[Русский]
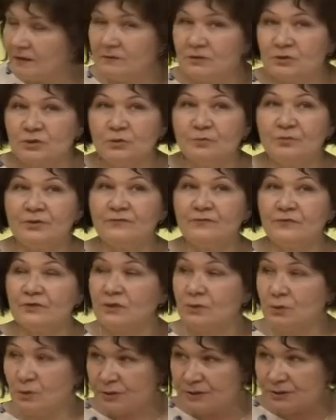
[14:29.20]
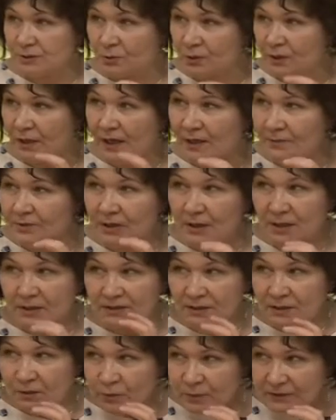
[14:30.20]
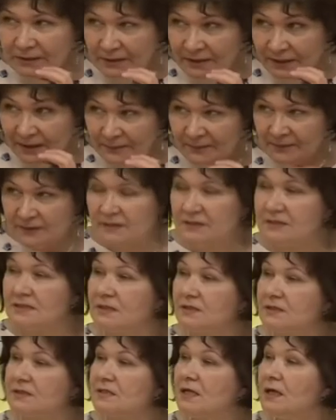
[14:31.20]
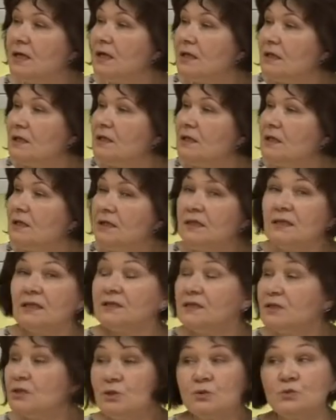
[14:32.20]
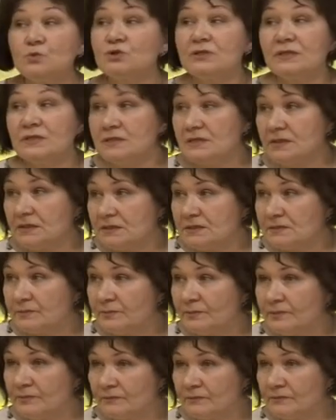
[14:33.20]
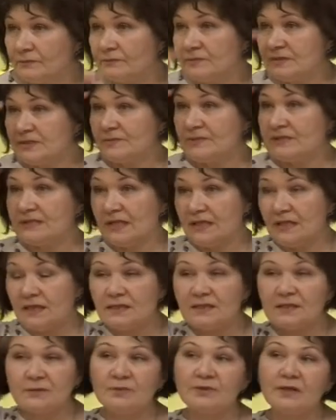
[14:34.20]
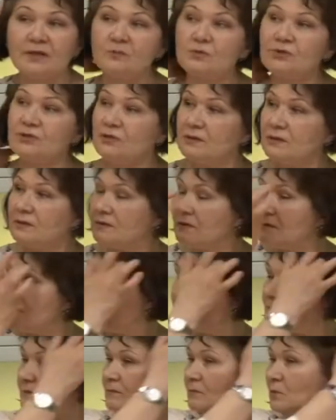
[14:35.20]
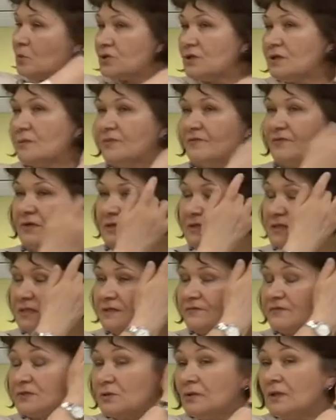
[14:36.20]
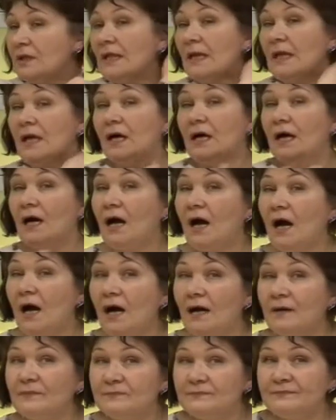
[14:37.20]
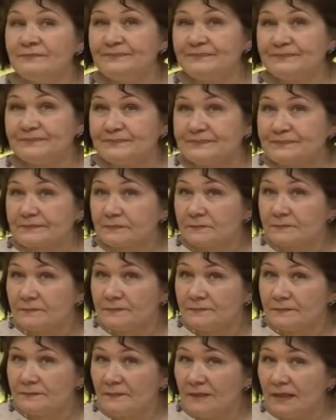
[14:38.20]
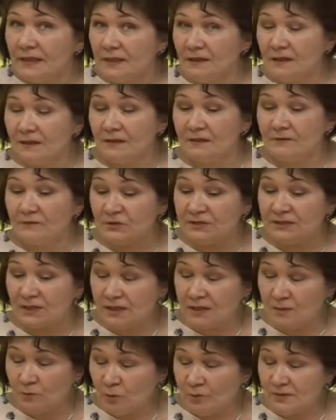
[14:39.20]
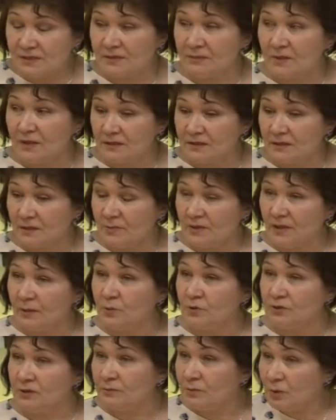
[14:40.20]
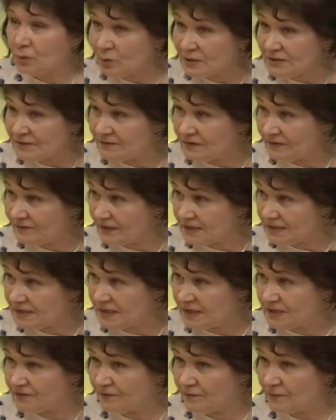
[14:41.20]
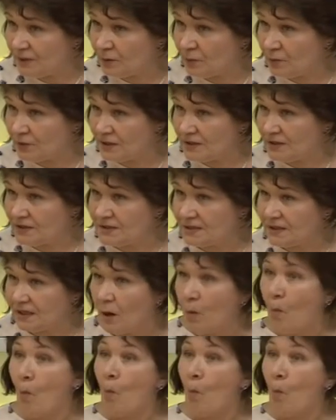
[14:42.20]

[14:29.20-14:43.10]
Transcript: чтобы его не трогать руками, как это любят логопеды делать. Да. И это не нужно делать самостоятельно, потому что э, можно и повредить, и все. А Э, вот таким образом, когда мы работаем, мы косвенно воздействуем на корень языка.